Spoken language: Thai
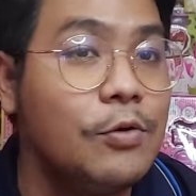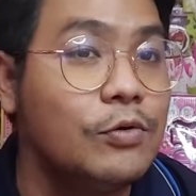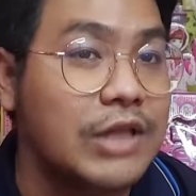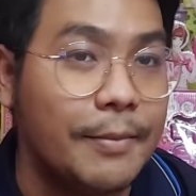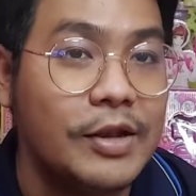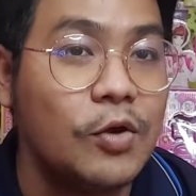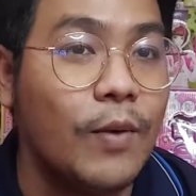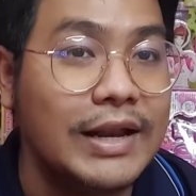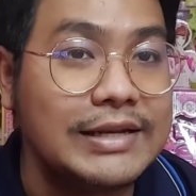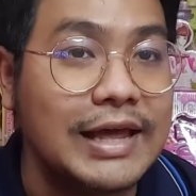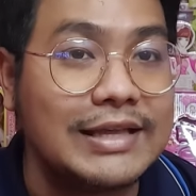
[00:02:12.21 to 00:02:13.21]
ดู แต่ไม่รู้ว่า
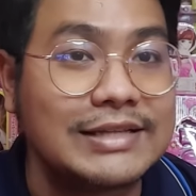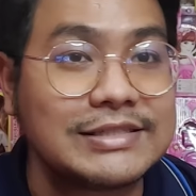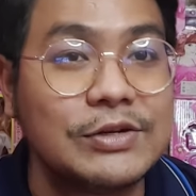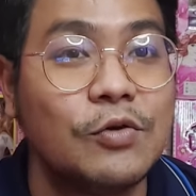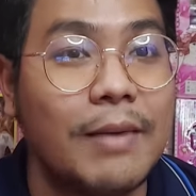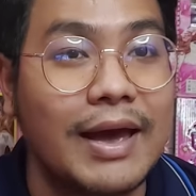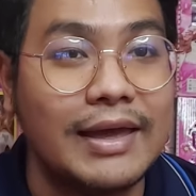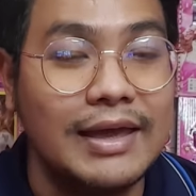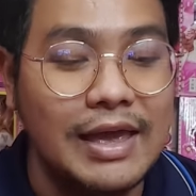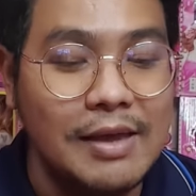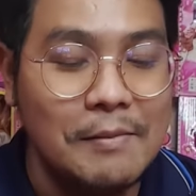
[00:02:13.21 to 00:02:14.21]
เด็กๆอยากจะดูไหม
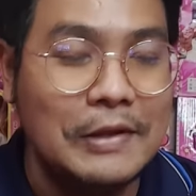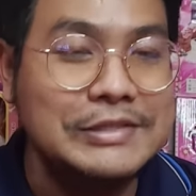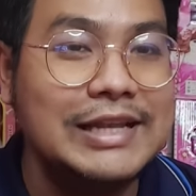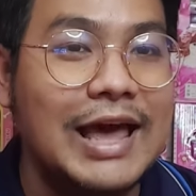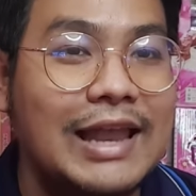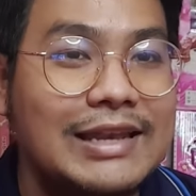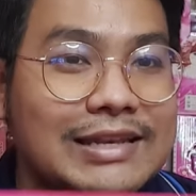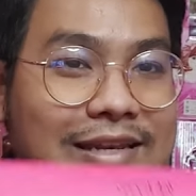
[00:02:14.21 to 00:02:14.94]
เพราะฉะนั้น